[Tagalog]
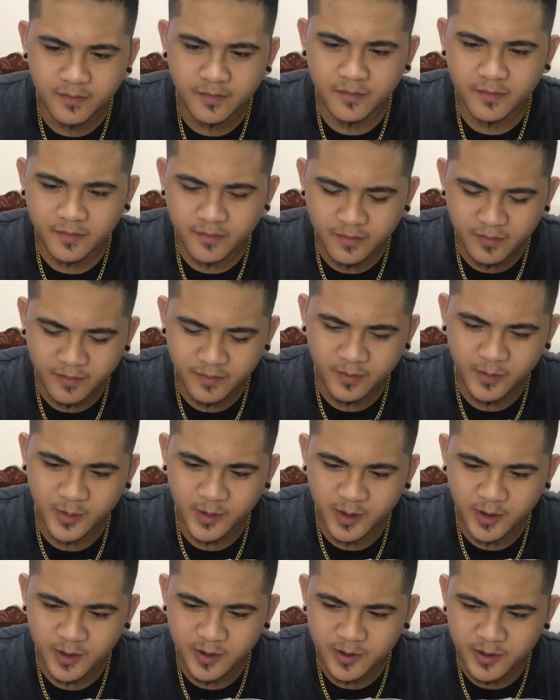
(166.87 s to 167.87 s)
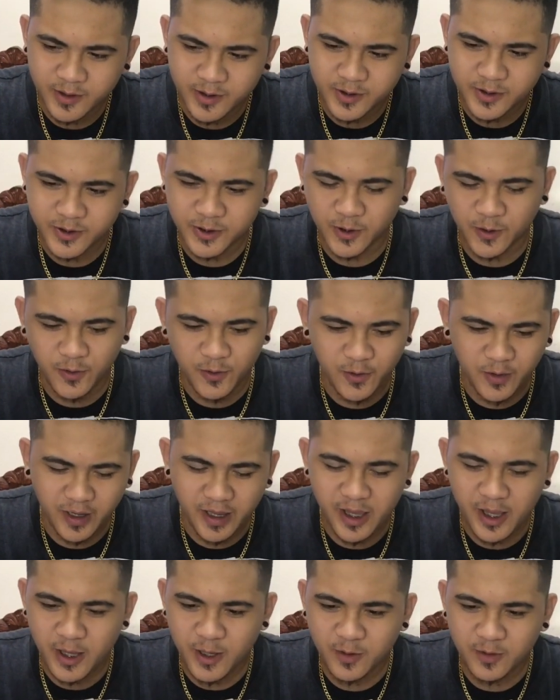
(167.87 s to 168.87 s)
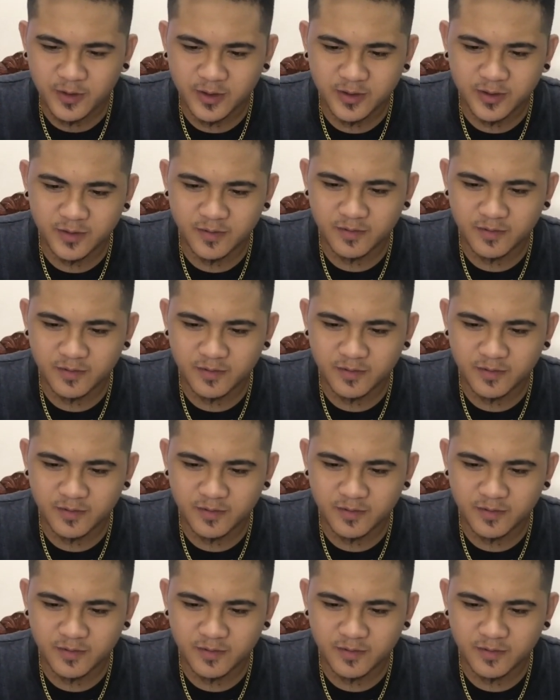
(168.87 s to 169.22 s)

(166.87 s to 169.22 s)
pinalikan Nakaka So kaya yung